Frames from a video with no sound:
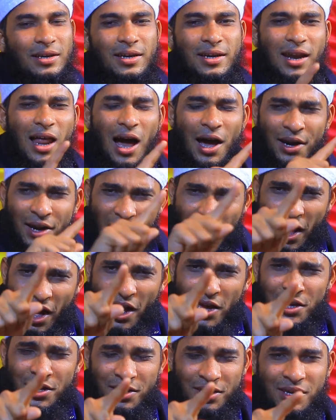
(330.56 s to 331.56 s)
এলাহ
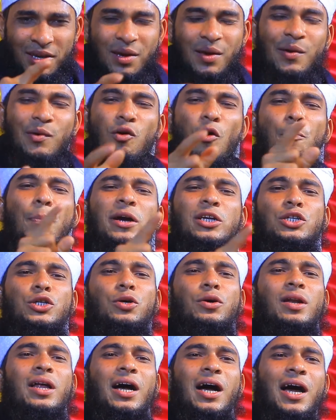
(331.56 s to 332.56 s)
নাই উপাস্য
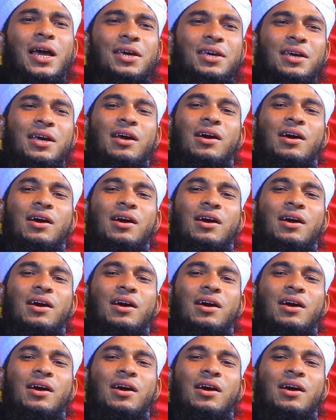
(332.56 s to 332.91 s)
নাই